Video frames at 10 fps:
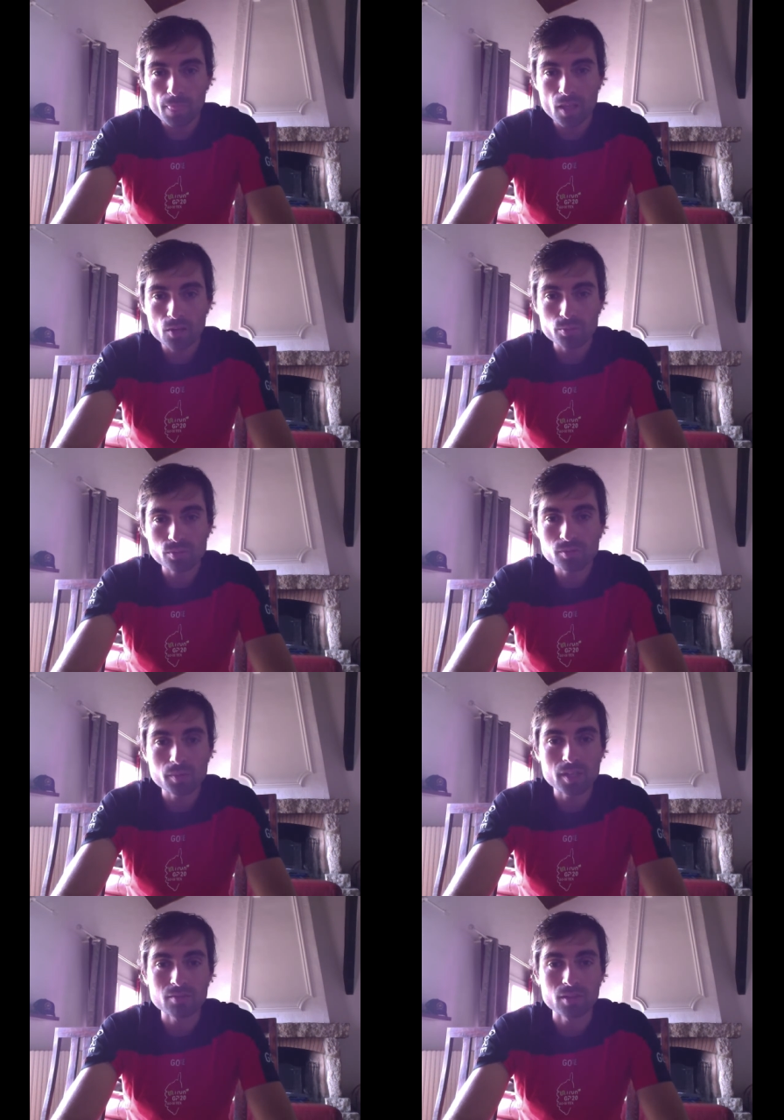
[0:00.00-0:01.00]
En plus,
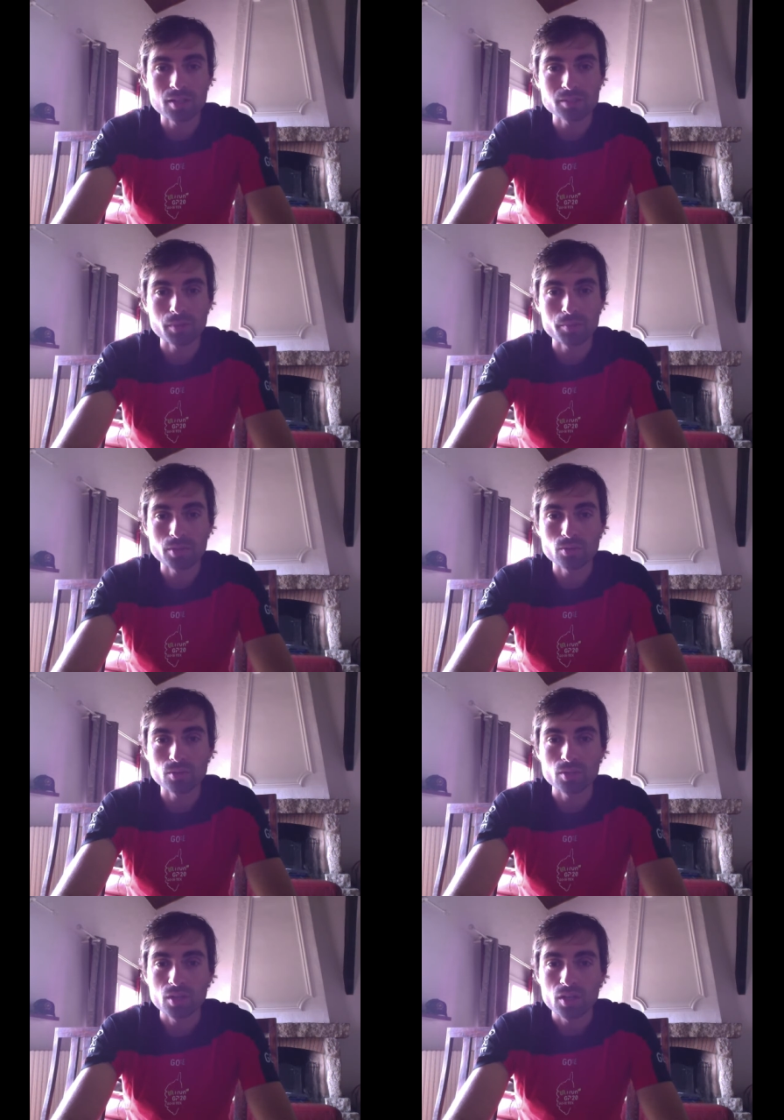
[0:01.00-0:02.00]
ben, voilà, ça permet de,
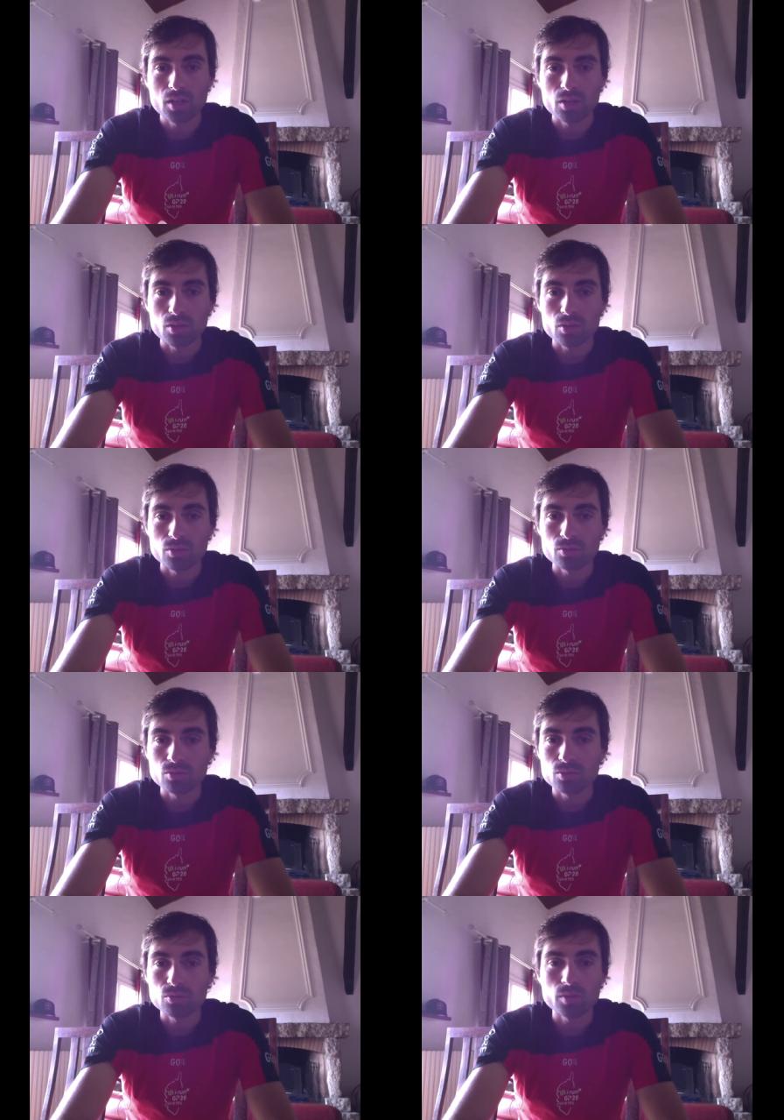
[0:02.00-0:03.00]
euh, de
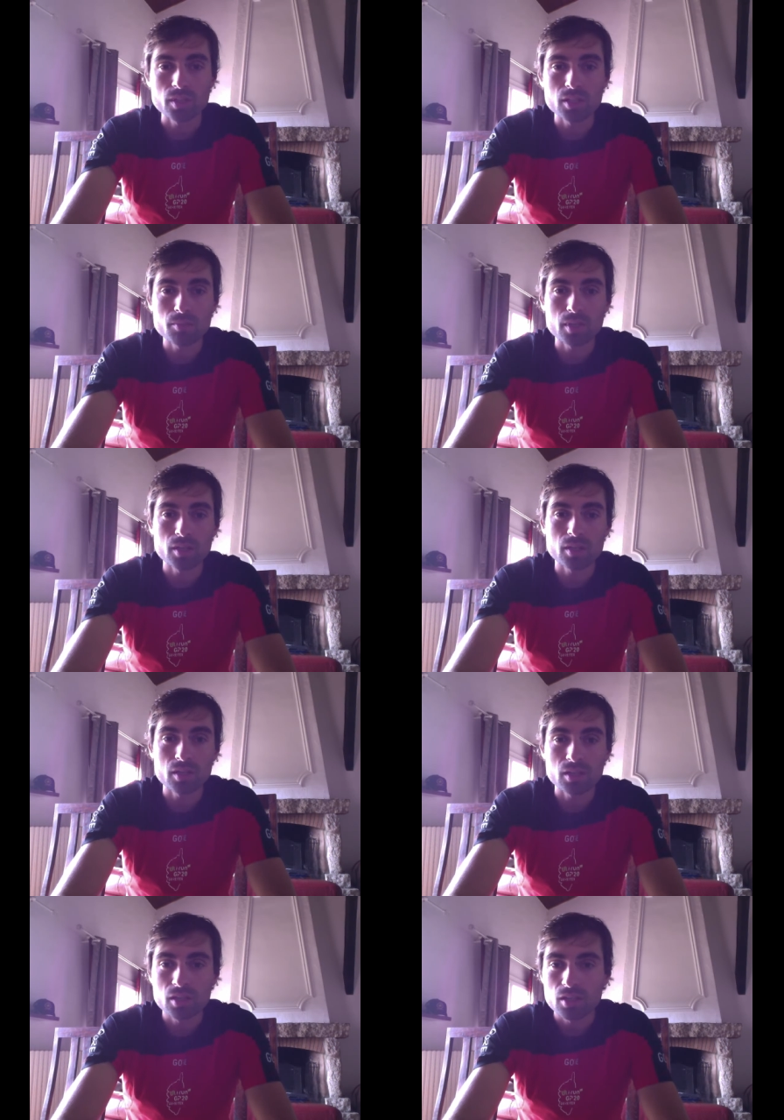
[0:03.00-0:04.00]
côtoyer
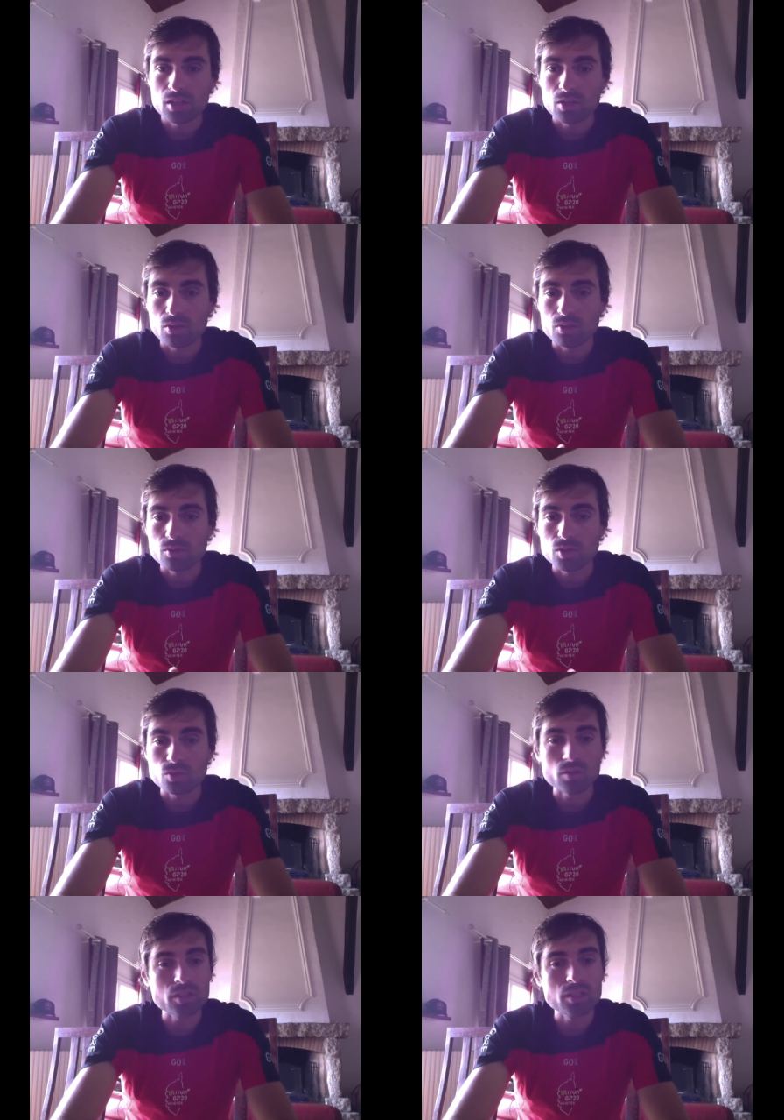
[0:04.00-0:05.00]
ben, euh, des
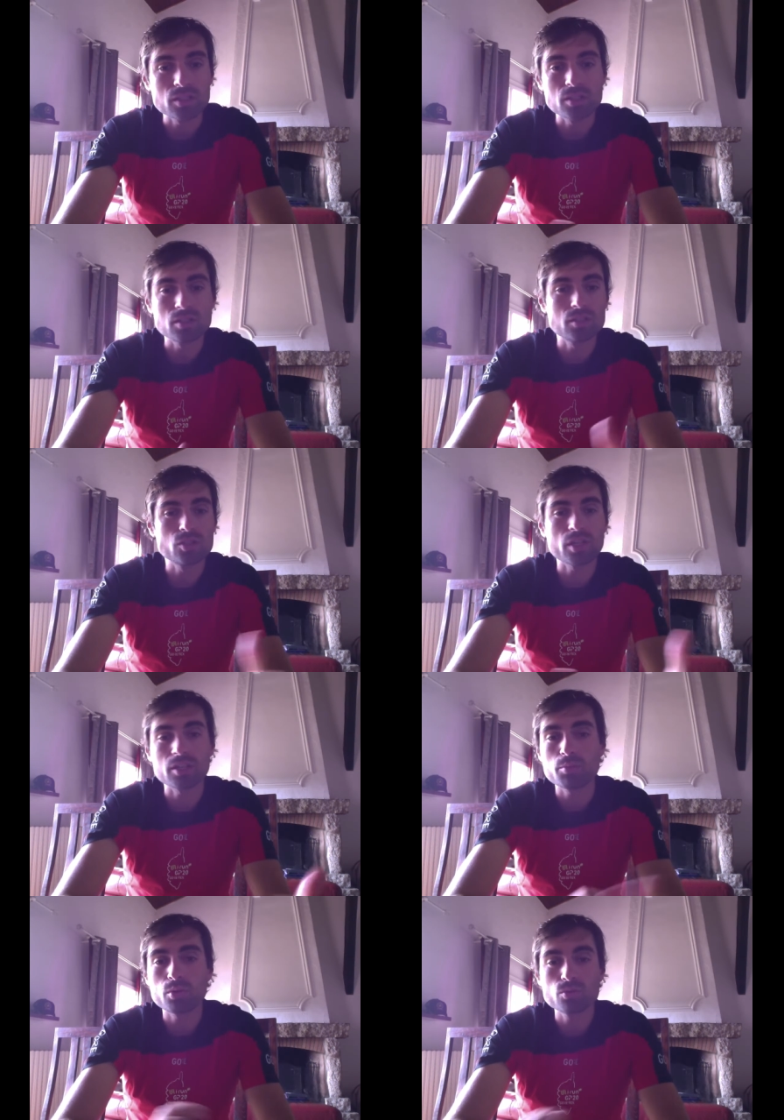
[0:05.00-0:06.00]
gens qui, qui, gèrent des
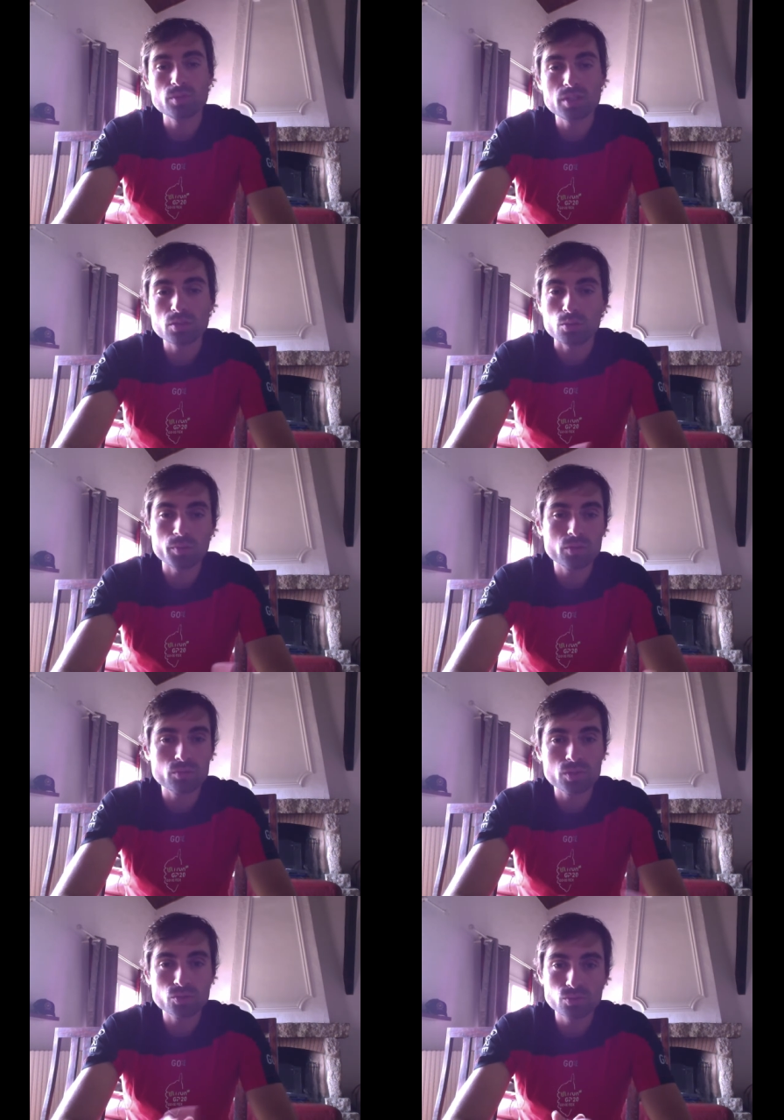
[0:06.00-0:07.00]
produits qu'on met tous
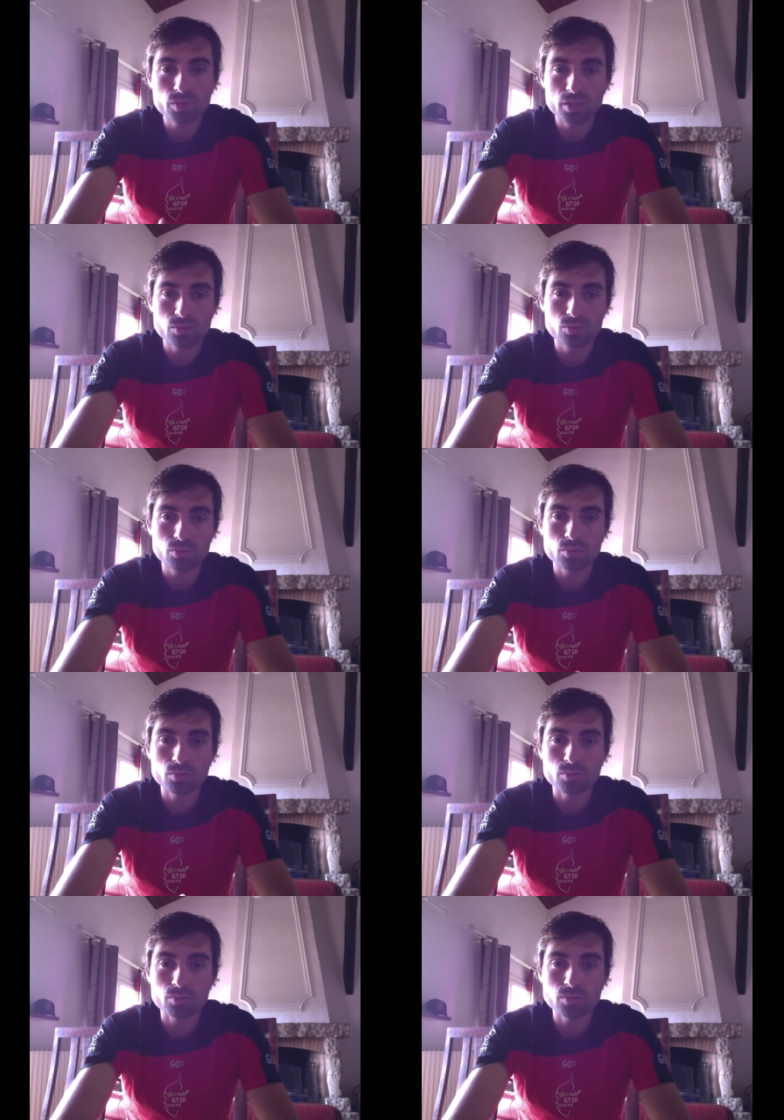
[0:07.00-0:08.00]
les jours et du coup,
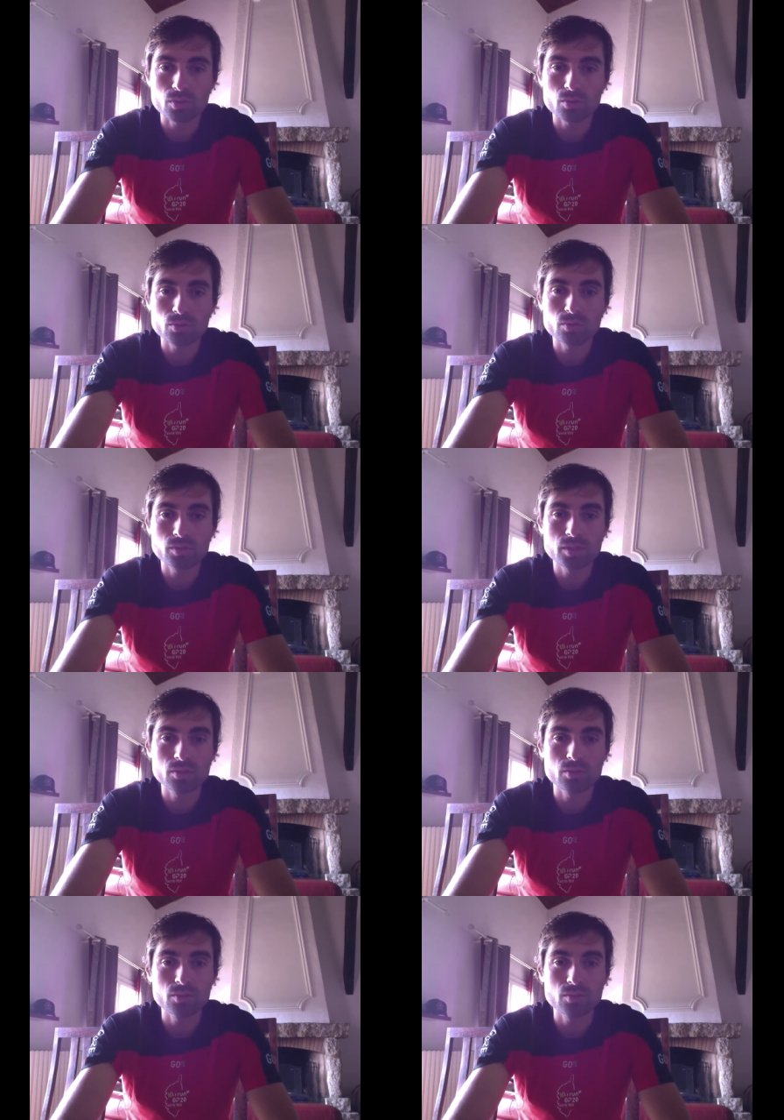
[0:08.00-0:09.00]
on, se rend compte aussi
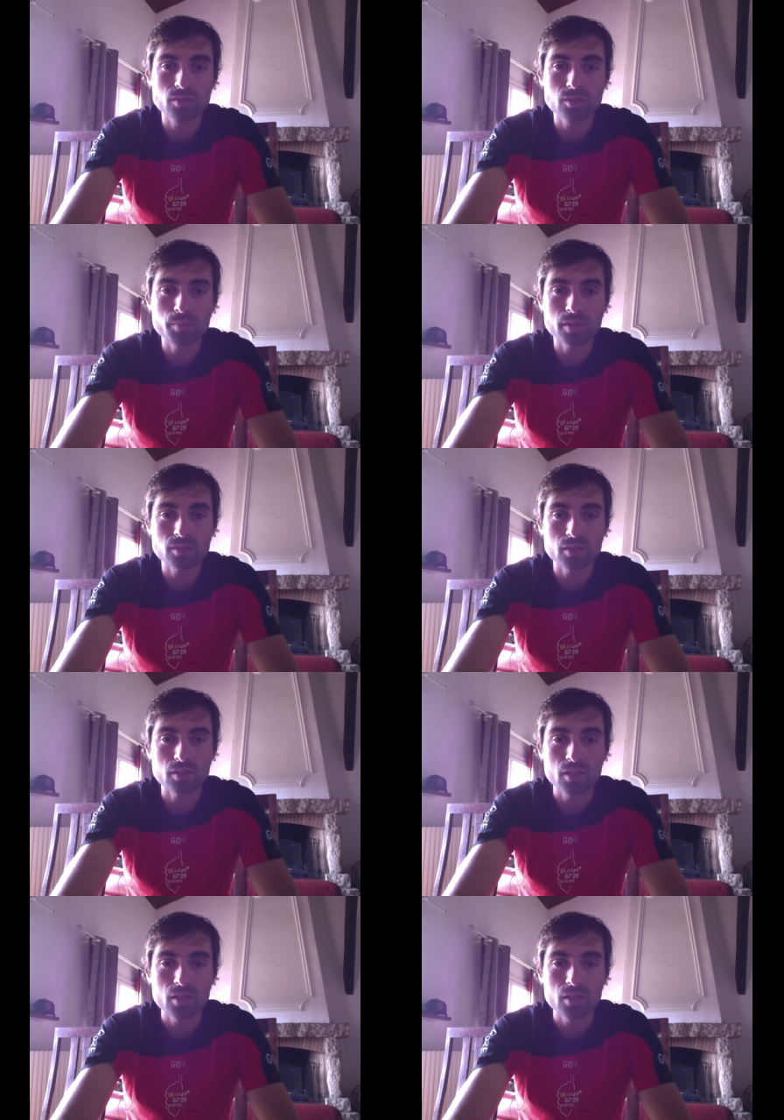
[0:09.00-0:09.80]
de, ce qui se passe euh,